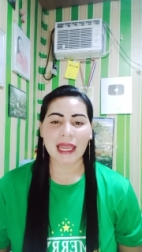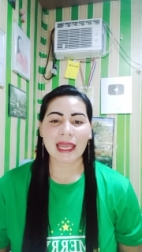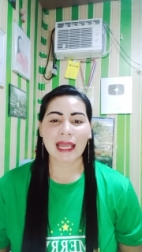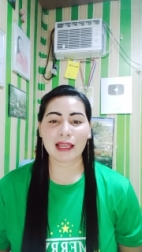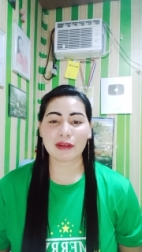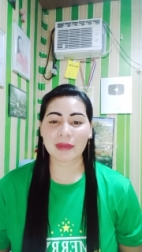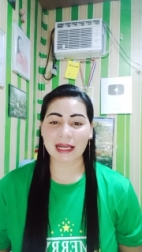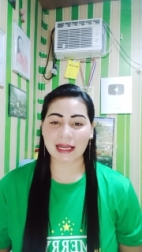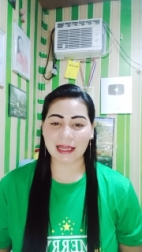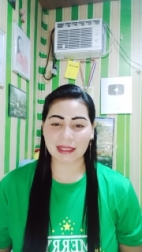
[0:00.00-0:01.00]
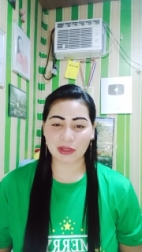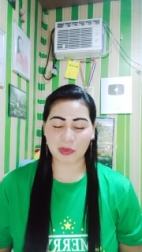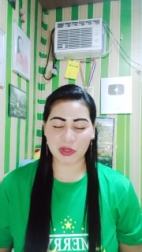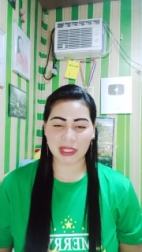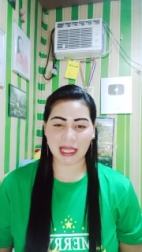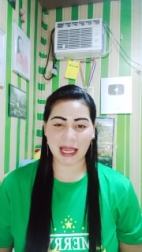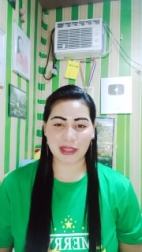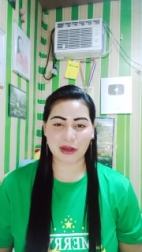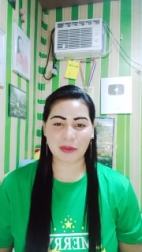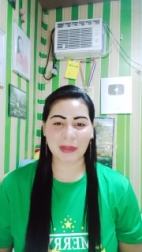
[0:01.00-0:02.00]
Hello mga guys, kumusta
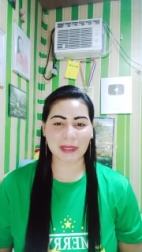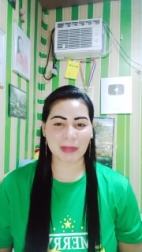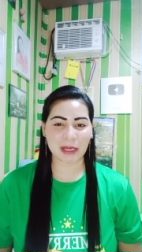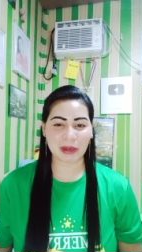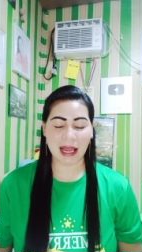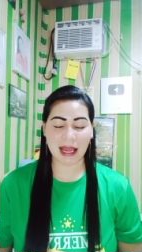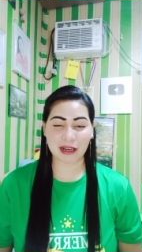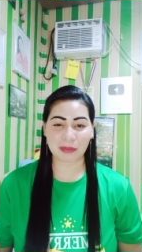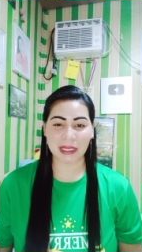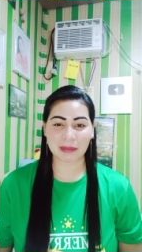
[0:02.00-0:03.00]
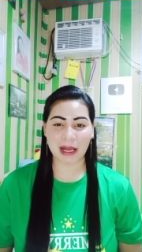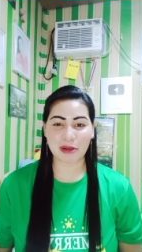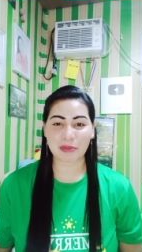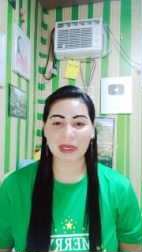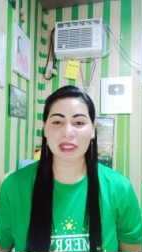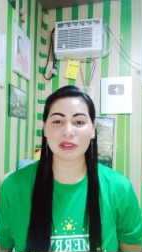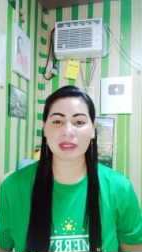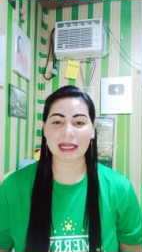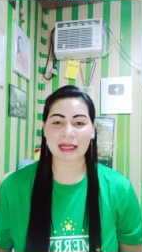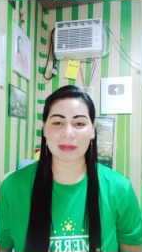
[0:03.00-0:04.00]
kayo? Panibagong araw, panibagong video
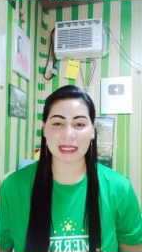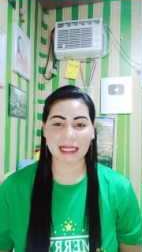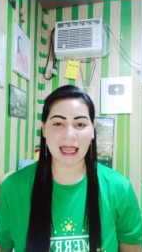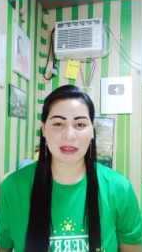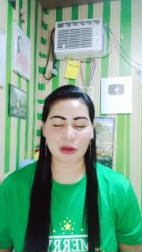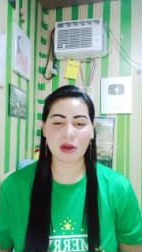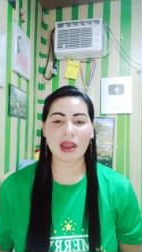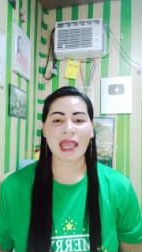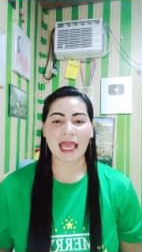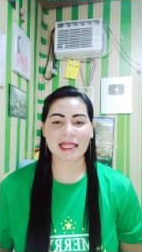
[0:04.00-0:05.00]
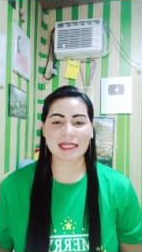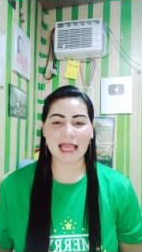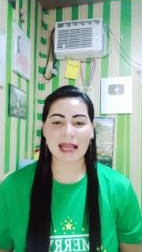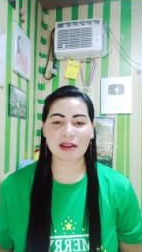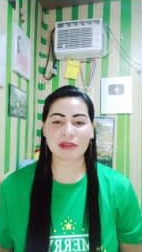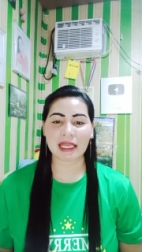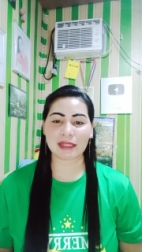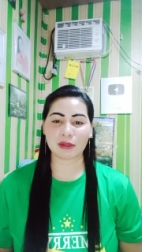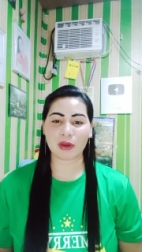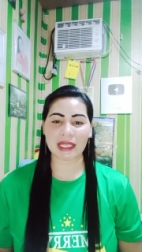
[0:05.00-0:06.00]
na naman tayo. And sa araw na
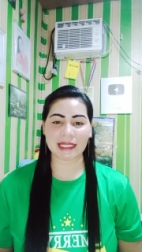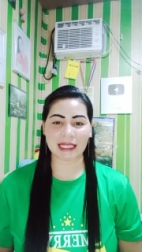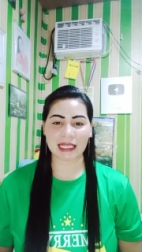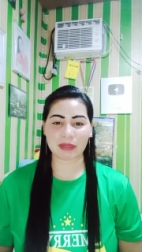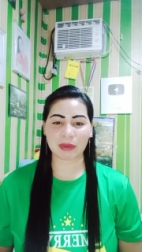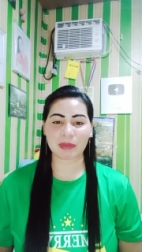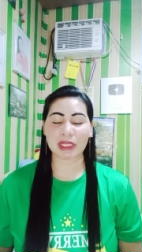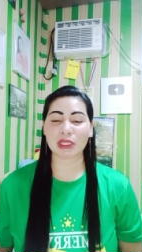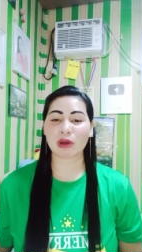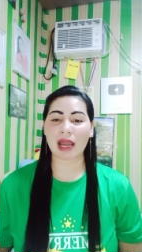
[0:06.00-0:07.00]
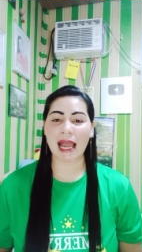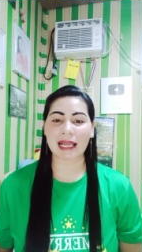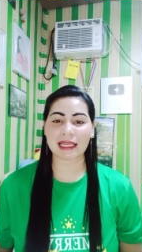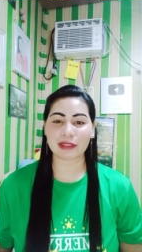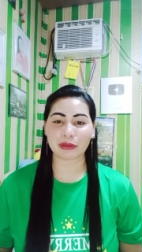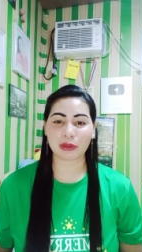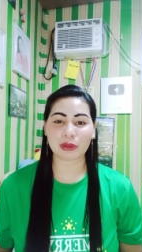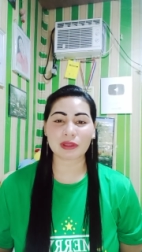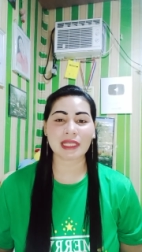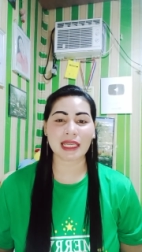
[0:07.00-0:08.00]
ito ay isa na namang video ang aking
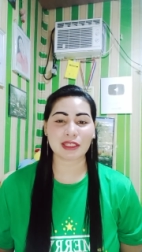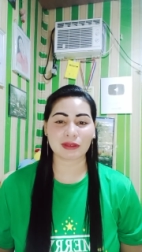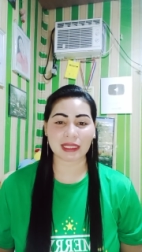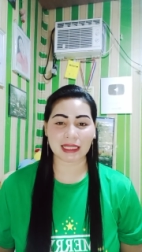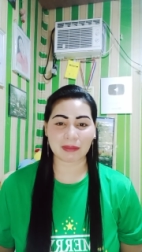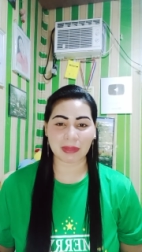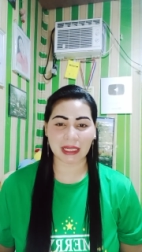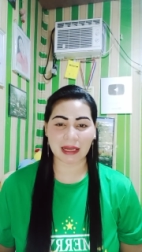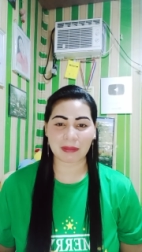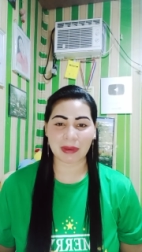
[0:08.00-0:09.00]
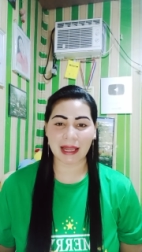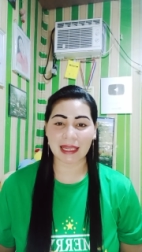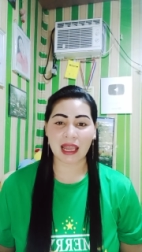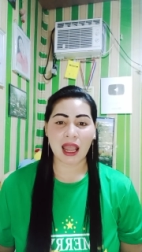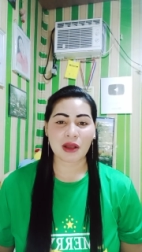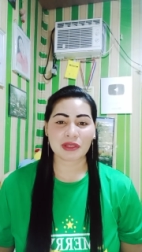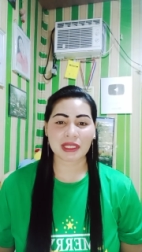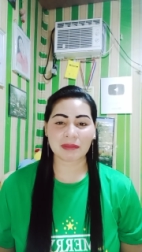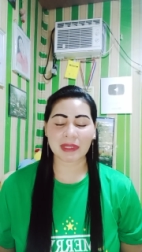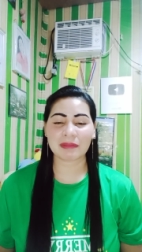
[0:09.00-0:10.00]
ituturo sa inyo na simpleng gabay o
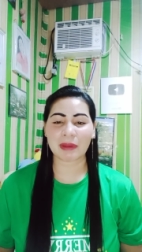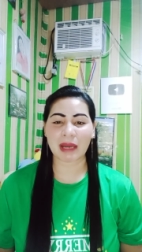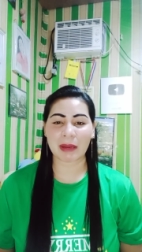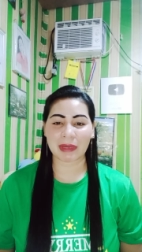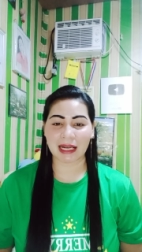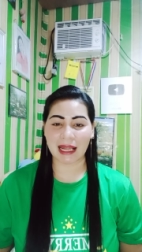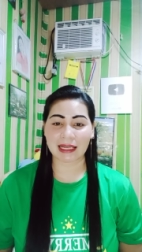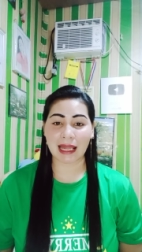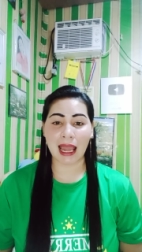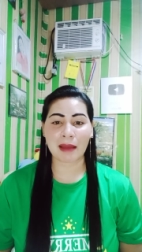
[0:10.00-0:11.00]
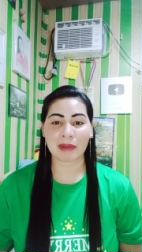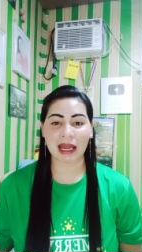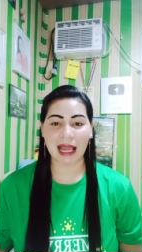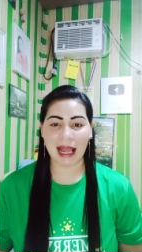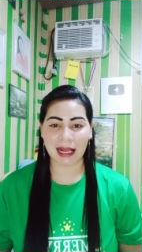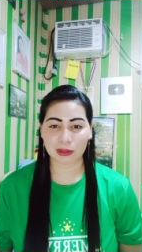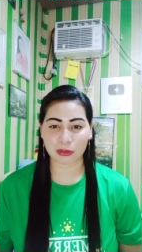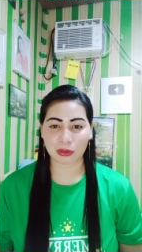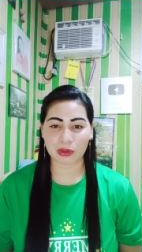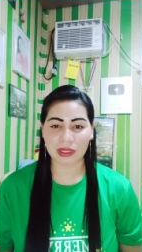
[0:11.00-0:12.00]
simpleng pamamaraan na
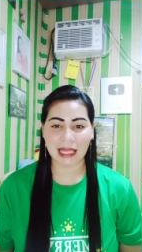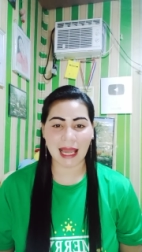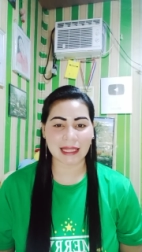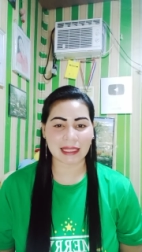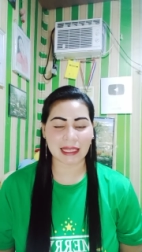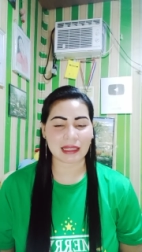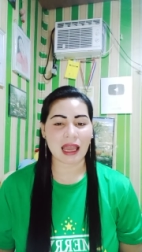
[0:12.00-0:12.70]
makakatulong sa atin.